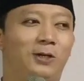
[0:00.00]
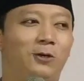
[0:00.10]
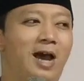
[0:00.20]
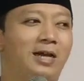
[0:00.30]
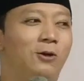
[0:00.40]

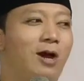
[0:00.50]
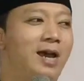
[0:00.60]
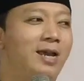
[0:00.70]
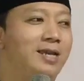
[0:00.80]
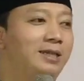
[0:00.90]

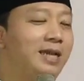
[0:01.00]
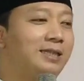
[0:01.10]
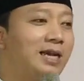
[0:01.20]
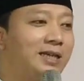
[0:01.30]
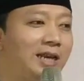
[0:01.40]
Doa-doa yang
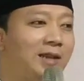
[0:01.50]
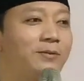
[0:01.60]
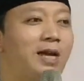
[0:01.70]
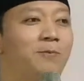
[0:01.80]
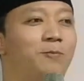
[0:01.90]
kita
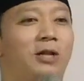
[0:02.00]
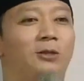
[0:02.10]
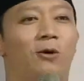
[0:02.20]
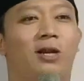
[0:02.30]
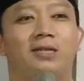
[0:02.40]
kirimkan
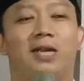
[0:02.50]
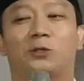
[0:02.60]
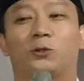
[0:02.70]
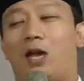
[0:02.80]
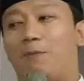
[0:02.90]
buat orang
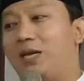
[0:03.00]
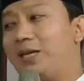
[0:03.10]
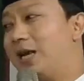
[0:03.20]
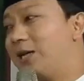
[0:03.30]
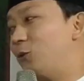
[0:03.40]
yang sudah
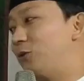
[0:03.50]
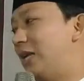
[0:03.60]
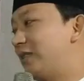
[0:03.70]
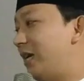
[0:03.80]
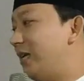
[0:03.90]
meninggal
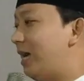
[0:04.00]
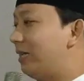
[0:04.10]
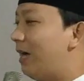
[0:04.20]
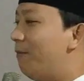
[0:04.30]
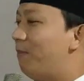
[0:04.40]
dunia
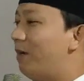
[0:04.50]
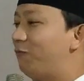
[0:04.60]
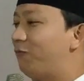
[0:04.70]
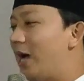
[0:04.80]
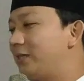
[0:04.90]
ternyata
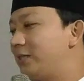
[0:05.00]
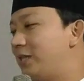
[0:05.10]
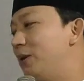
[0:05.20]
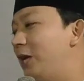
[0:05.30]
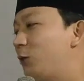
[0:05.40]
manfaatnya
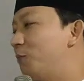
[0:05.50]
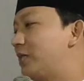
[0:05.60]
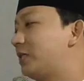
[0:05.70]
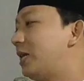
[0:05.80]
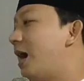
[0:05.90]
begitu
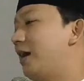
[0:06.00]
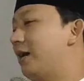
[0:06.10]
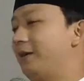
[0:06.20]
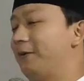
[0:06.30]
besar.